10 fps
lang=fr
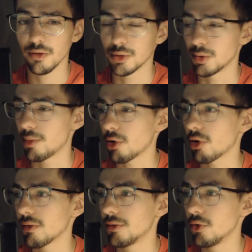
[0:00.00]
Euh, je peux pas
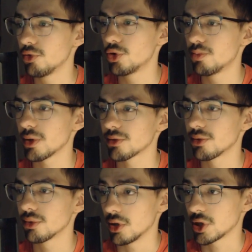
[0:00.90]
encore vivre de YouTube parce
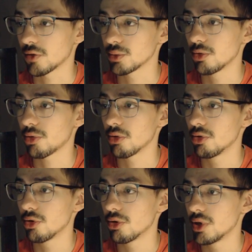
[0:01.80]
que à chaque fois je me prends une,
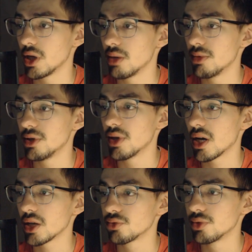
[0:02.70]
euh, des limites
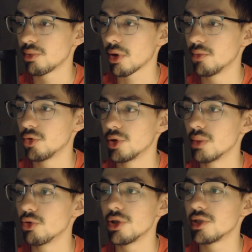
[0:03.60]
d'âge ou des problèmes de
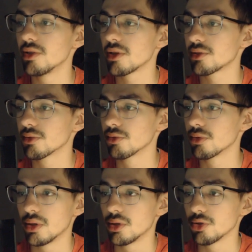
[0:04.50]

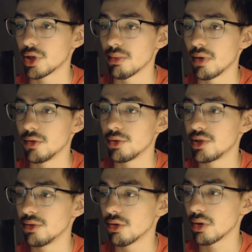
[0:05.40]
démonétisation. Sortez ma vidéo
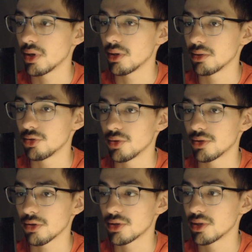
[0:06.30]
Tinder là euh, que je viens de
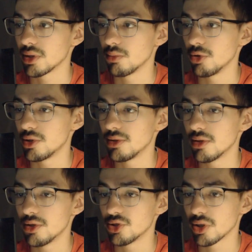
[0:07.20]
sortir, démonétisée
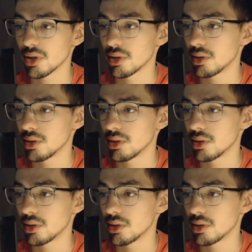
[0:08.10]
déjà.